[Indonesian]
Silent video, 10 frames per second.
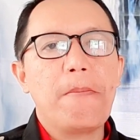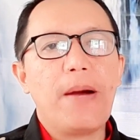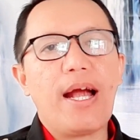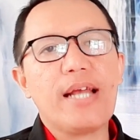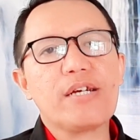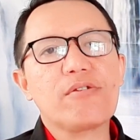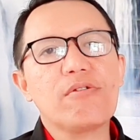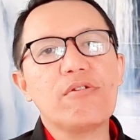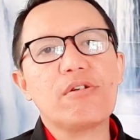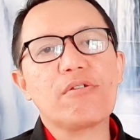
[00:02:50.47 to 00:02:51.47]
bahkan
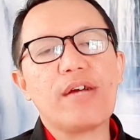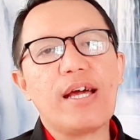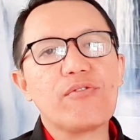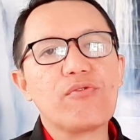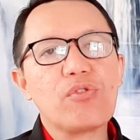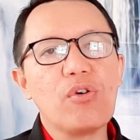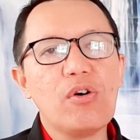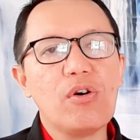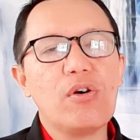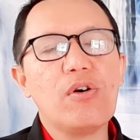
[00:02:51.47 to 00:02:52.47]
digeruduk digunakan
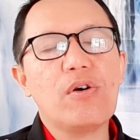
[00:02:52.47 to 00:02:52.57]
untuk